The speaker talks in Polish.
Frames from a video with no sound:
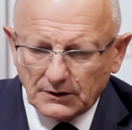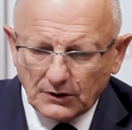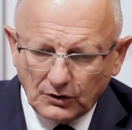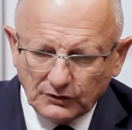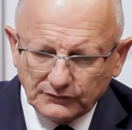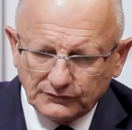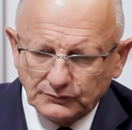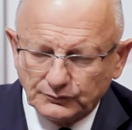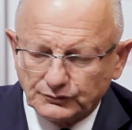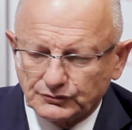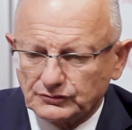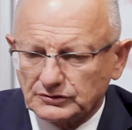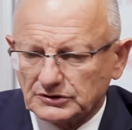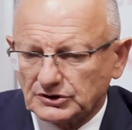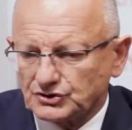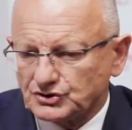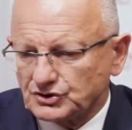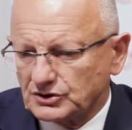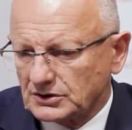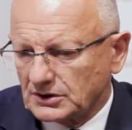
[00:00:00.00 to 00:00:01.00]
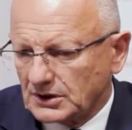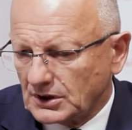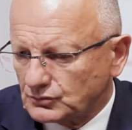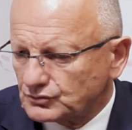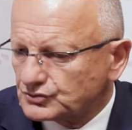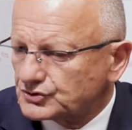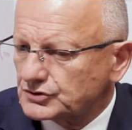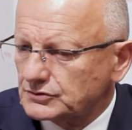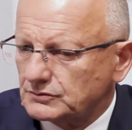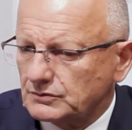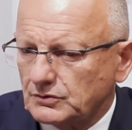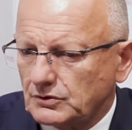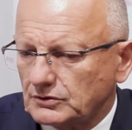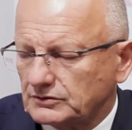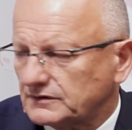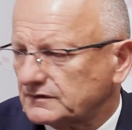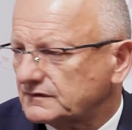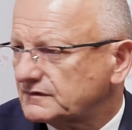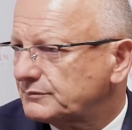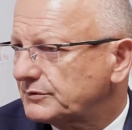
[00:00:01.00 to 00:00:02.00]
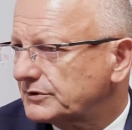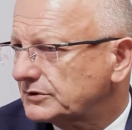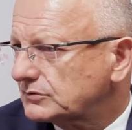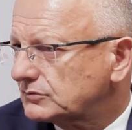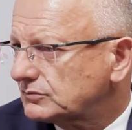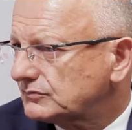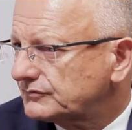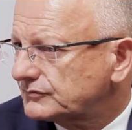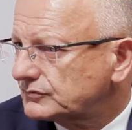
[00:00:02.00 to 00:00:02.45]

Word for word: osób, które się nauczyły od ekspertów,